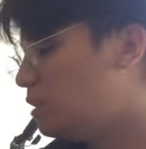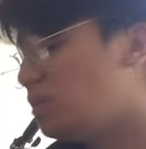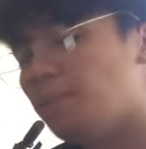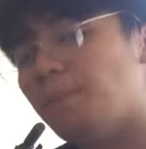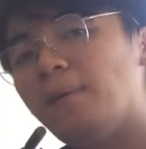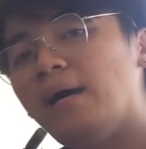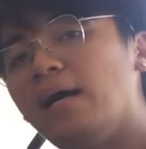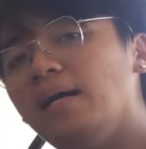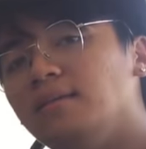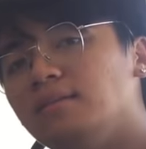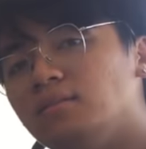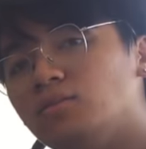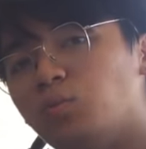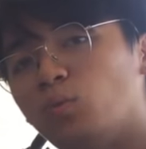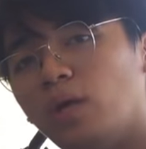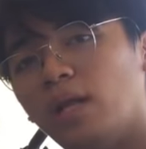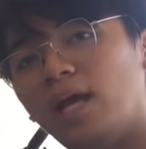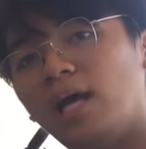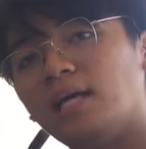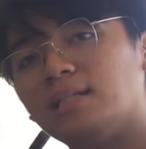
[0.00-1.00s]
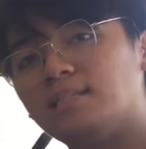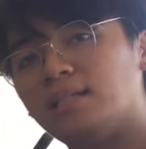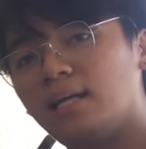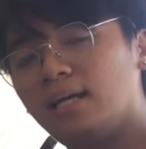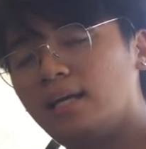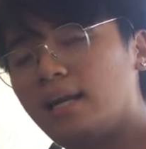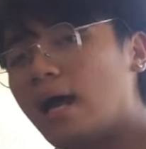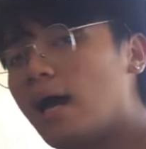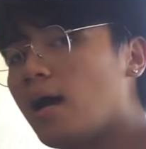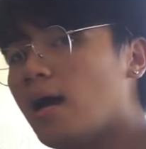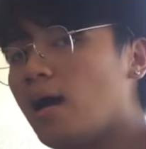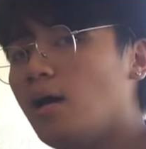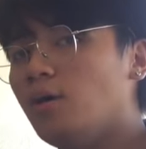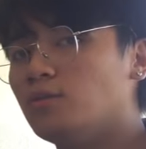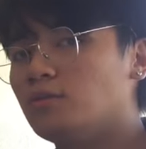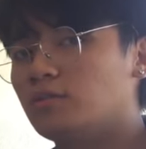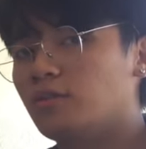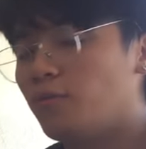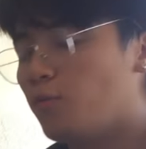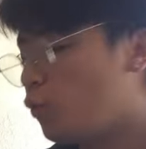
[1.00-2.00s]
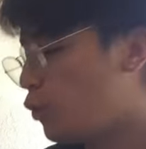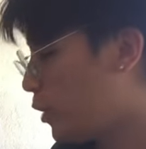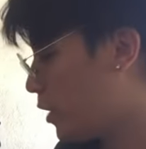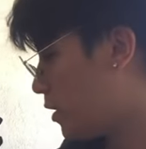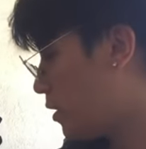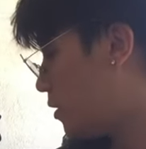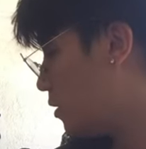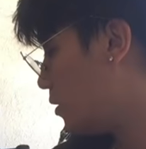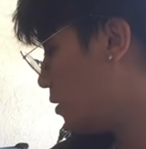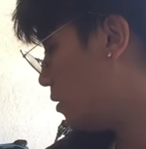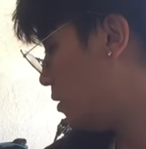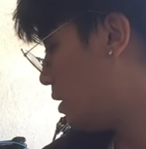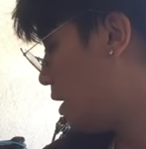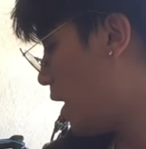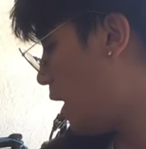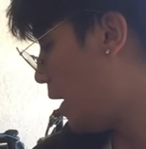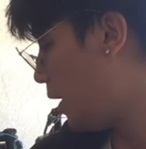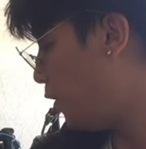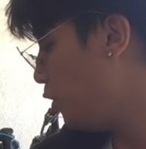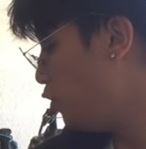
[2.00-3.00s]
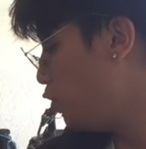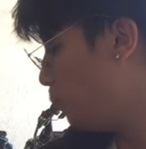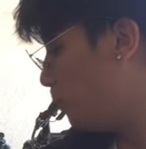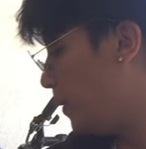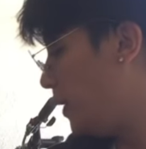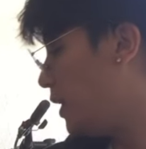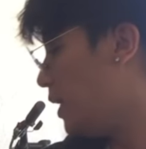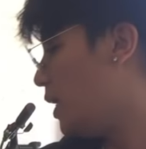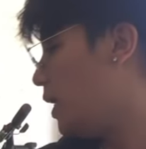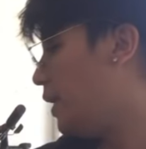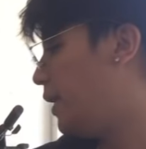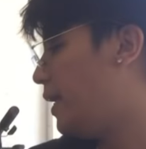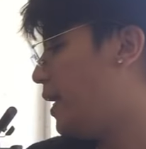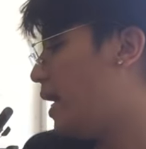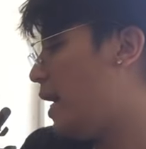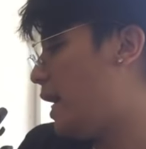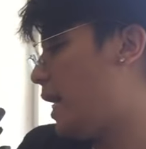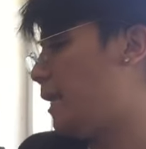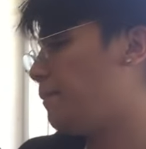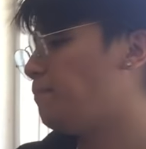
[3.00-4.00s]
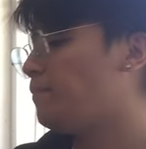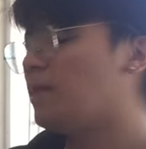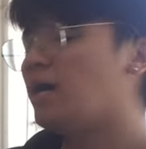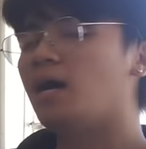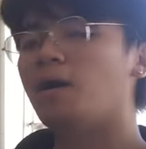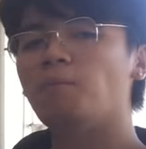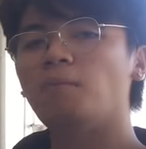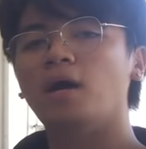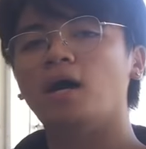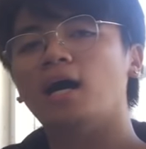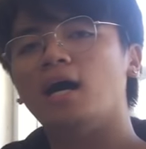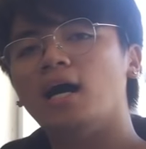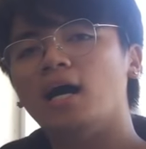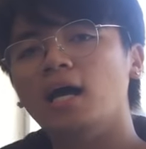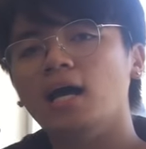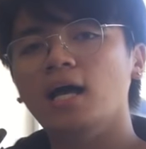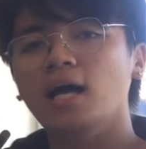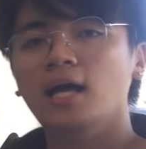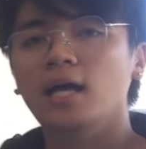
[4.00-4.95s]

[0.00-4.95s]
Isa pa is wala siyang lockout sa fork. Uh, yun yung pinaka hinahanap ng mga